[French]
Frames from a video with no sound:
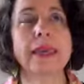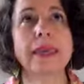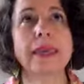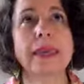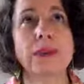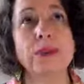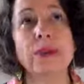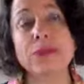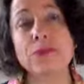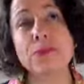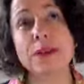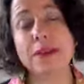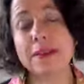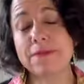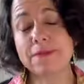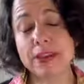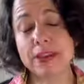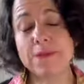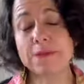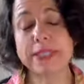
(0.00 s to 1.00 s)
et oui,
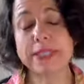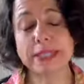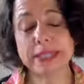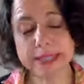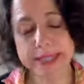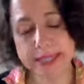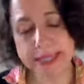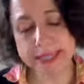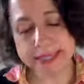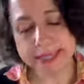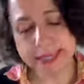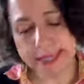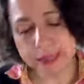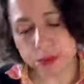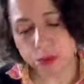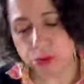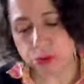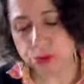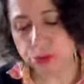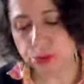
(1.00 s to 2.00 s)
vraiment, cette
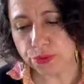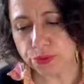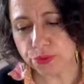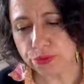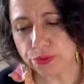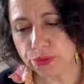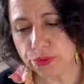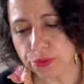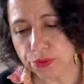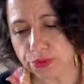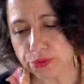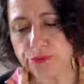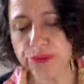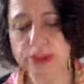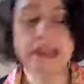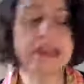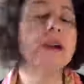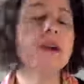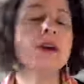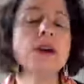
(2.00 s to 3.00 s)
notion de,
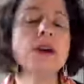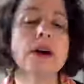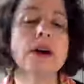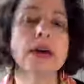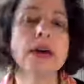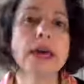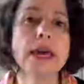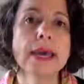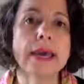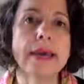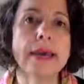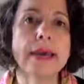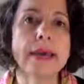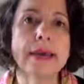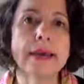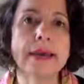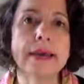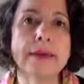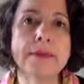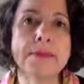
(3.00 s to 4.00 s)
valeur,
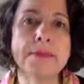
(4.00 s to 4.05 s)
euh,